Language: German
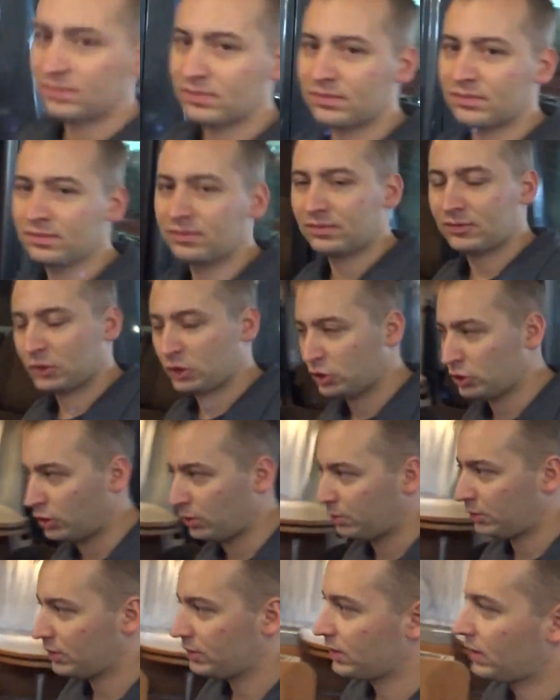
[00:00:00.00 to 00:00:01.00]
mal an. Schauen
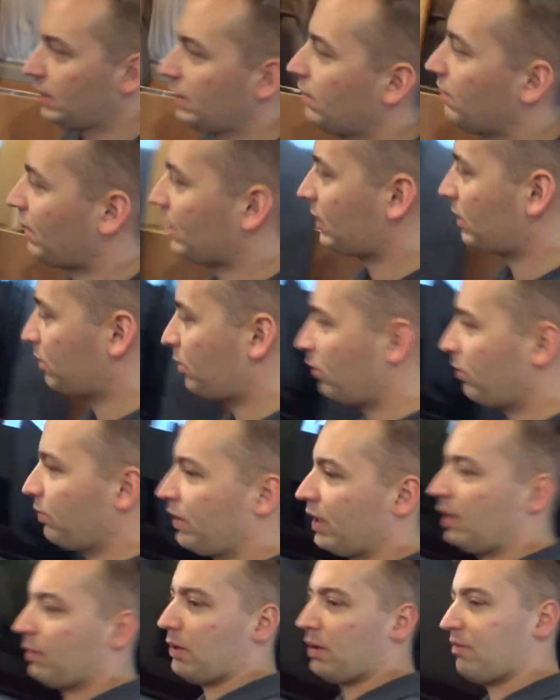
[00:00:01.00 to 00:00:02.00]
wir uns an.
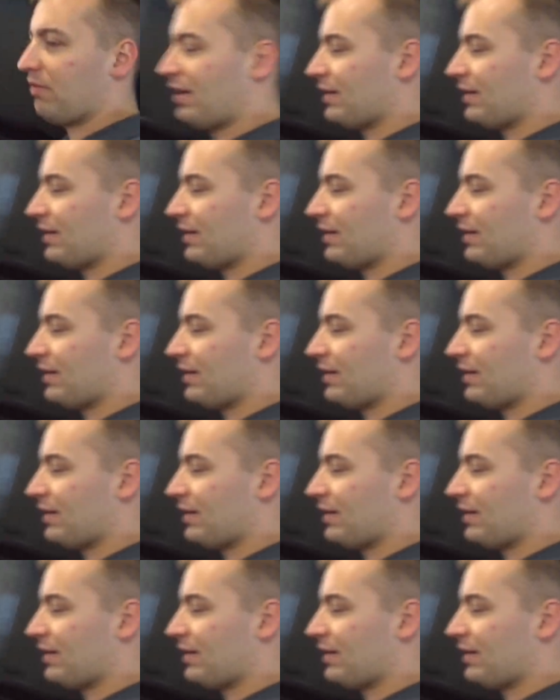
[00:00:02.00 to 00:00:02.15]
Wasserpumpe haben wir im